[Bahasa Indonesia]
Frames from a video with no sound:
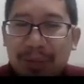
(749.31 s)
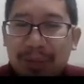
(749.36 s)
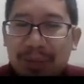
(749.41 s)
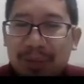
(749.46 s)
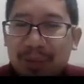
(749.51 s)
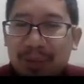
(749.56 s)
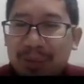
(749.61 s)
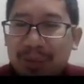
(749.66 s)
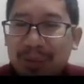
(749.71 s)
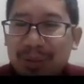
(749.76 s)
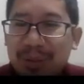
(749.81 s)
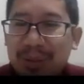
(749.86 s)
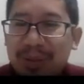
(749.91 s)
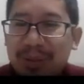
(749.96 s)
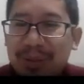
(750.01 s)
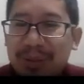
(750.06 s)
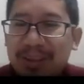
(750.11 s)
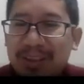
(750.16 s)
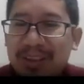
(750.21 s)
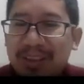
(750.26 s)
beberapa
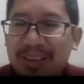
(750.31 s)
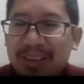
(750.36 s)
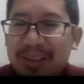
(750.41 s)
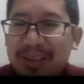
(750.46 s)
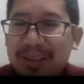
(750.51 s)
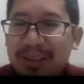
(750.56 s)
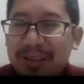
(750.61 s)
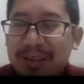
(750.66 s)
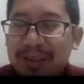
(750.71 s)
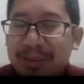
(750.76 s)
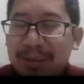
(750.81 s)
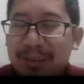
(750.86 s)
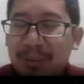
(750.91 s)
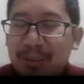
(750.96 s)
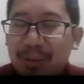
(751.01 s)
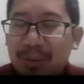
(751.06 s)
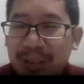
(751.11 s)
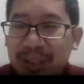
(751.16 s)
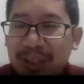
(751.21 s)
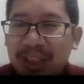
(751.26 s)
struktur yang ini
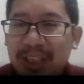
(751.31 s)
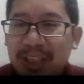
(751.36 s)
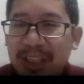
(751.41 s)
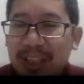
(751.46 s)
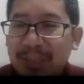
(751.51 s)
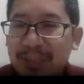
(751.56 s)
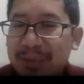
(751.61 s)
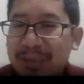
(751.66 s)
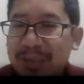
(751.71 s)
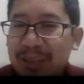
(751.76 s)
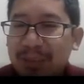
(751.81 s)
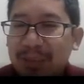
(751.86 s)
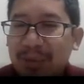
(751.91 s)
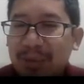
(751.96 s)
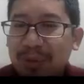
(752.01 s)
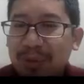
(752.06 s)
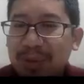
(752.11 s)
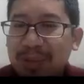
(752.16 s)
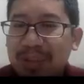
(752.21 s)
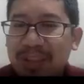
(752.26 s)
semoga kalian
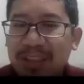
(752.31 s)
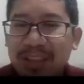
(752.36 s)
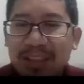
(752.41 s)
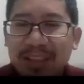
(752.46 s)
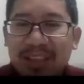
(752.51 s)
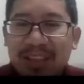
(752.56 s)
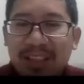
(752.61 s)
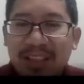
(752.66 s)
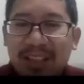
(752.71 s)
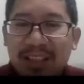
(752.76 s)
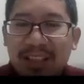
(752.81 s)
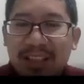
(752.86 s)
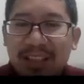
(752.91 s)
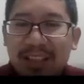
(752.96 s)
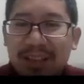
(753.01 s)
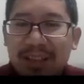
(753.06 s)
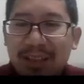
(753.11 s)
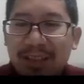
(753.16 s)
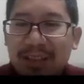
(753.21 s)
bisa menguasai karena